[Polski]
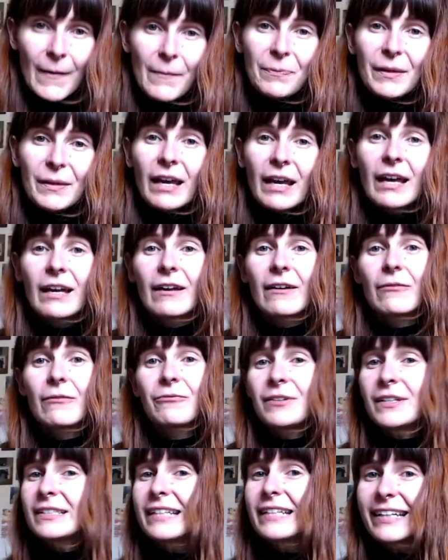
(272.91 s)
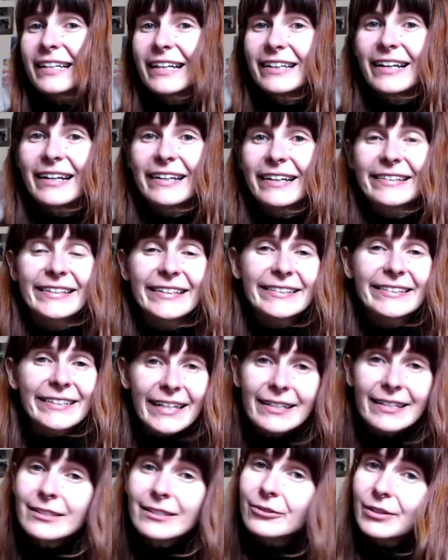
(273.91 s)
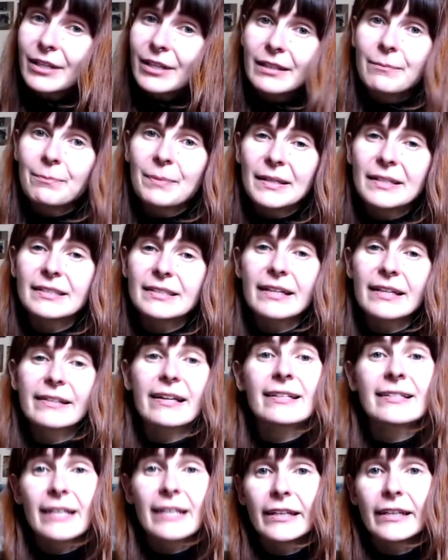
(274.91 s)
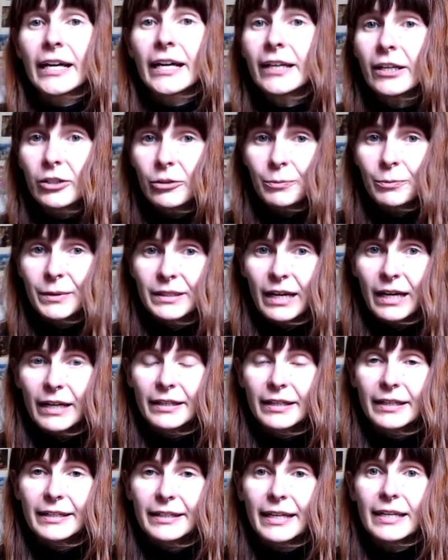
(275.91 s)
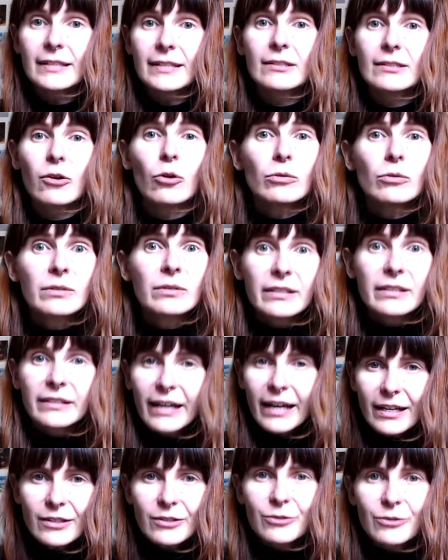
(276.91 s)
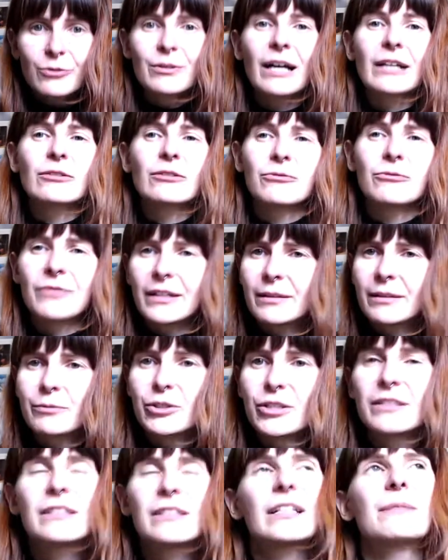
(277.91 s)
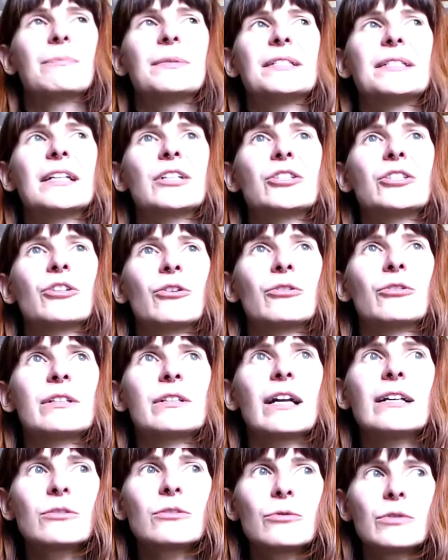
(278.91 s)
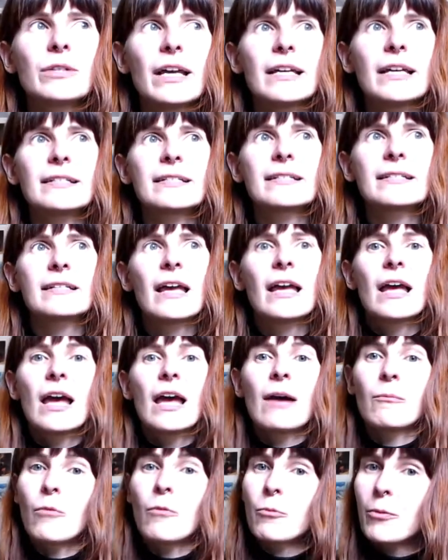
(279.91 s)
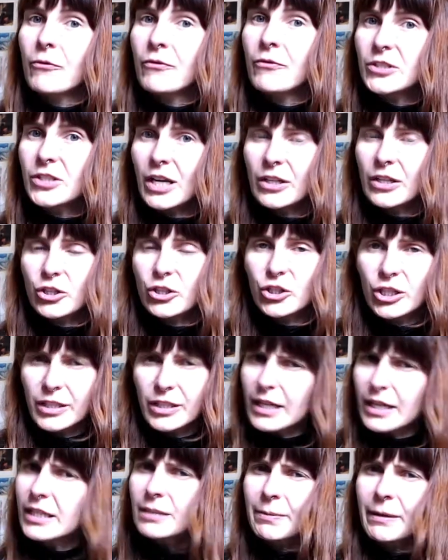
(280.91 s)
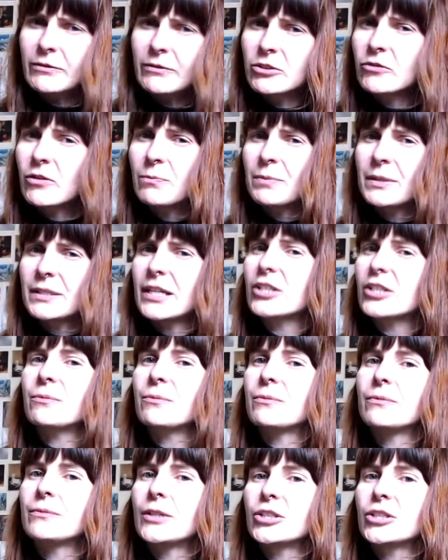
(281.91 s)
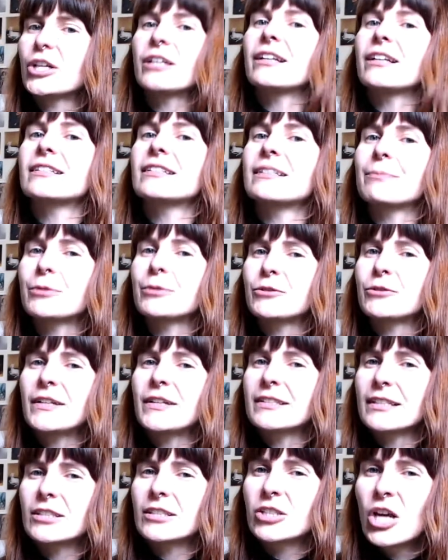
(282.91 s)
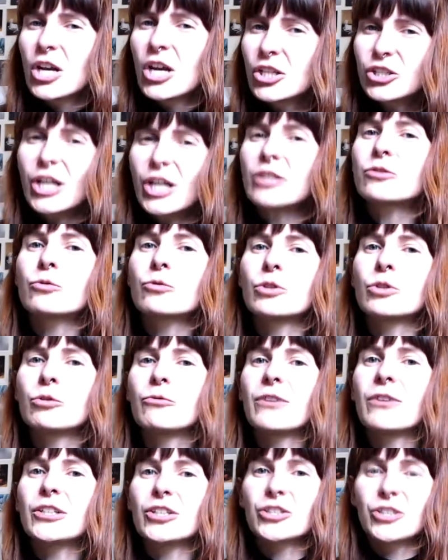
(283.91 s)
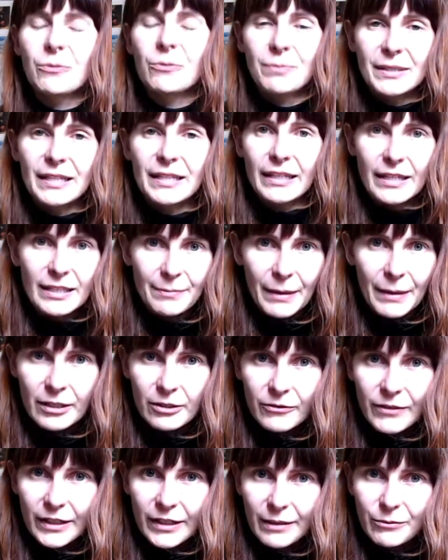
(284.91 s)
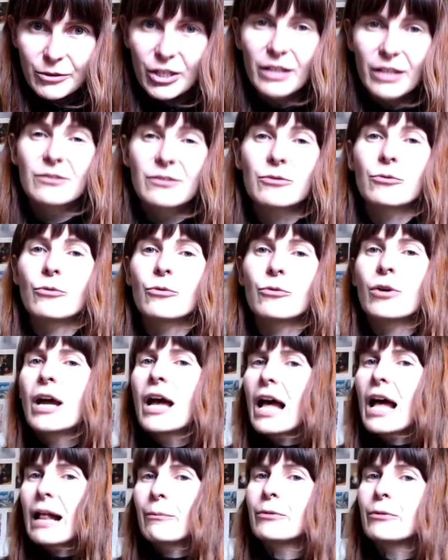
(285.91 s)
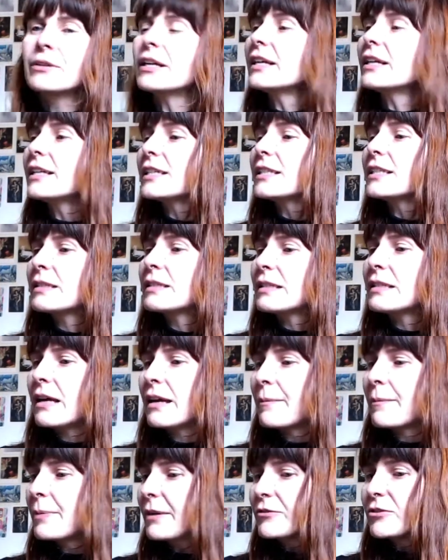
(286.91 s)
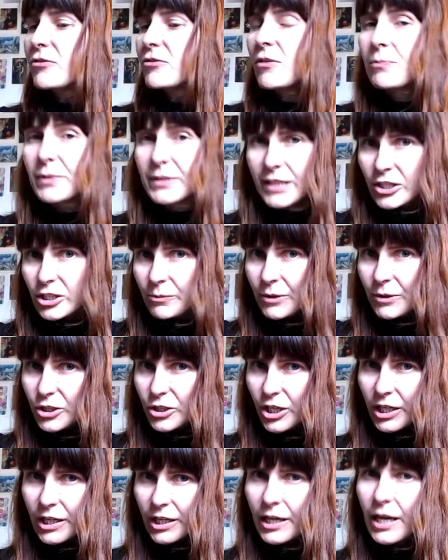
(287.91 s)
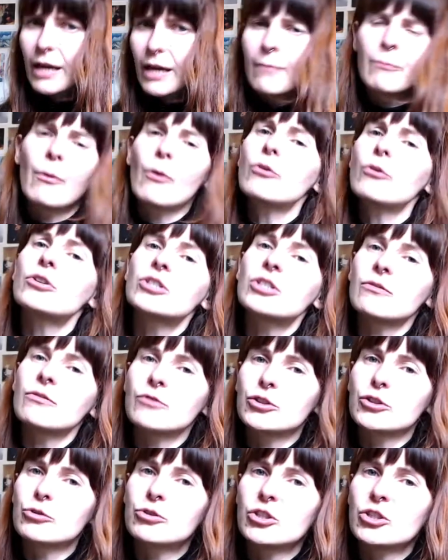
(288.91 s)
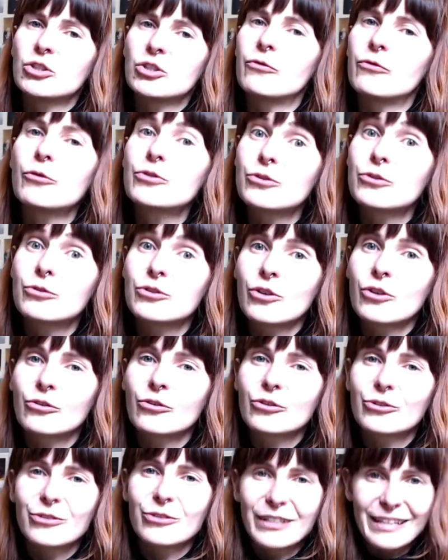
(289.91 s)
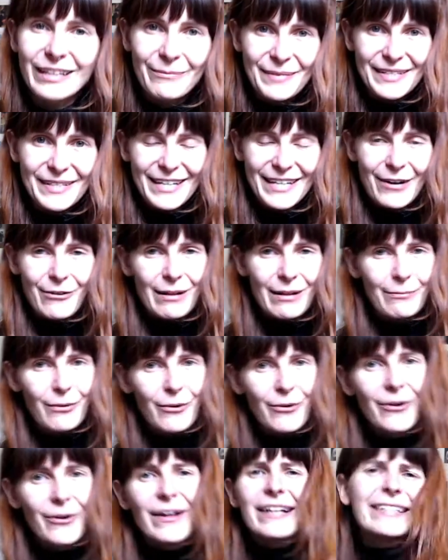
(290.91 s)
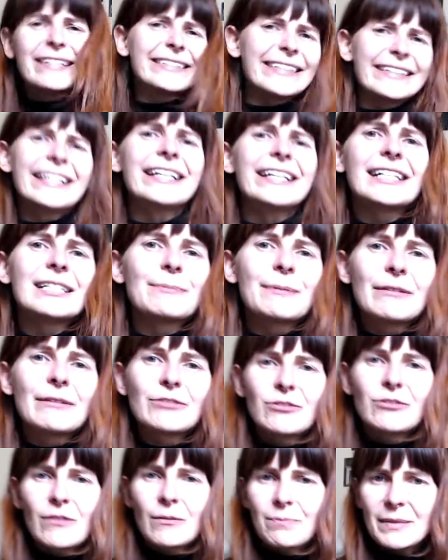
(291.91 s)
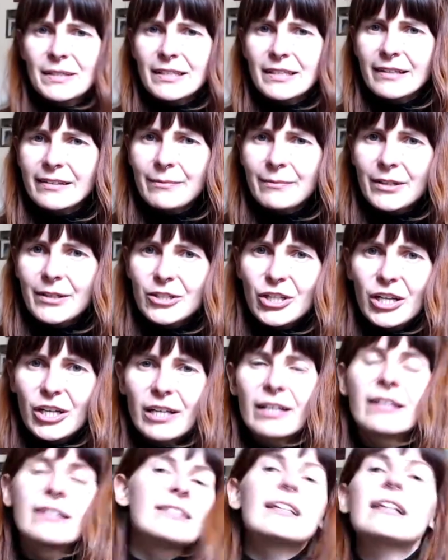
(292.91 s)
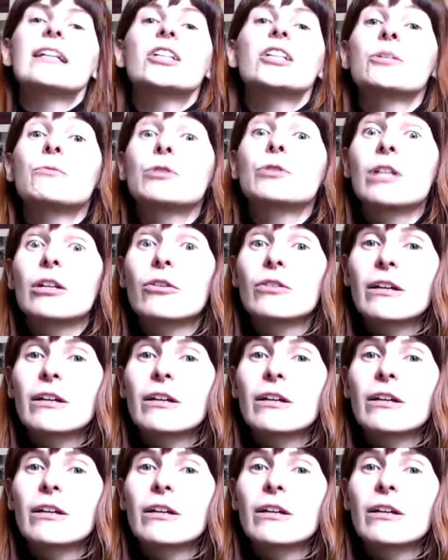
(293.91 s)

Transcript: E, widzę jednak, że często kiedy pisarz zadaje to pytanie, jest od razu katowany przez innych pisarzy, od razu jest mu powiedziane, że nie jest prawdziwym pisarzem, jeżeli nie chce poświęcać czasu i uważa, że pisanie jest marnowaniem czasu, albo nie jest e, prawdziwym pisarzem, jeżeli boi się wyrzucić 200 stron, które napisał, albo że nie jest prawdziwym pisarzem, jeżeli zależy mu tylko na